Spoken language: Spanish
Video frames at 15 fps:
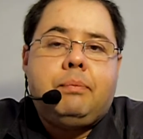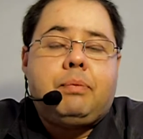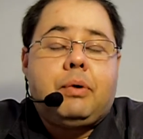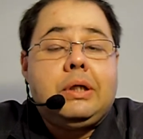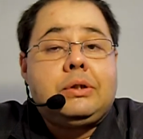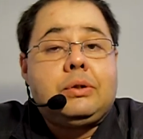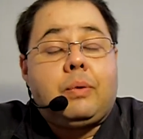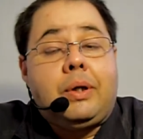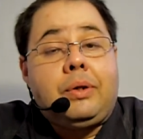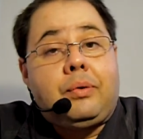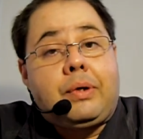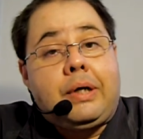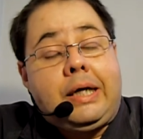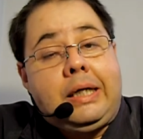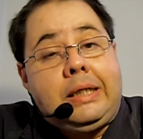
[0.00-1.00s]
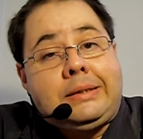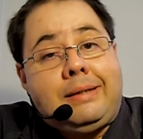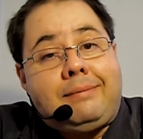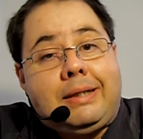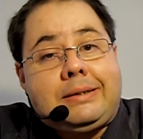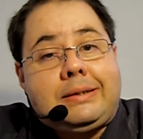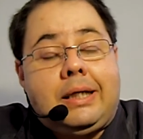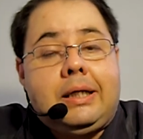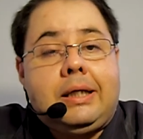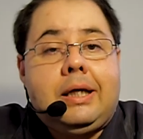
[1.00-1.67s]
y por eso cuando regresa Bazán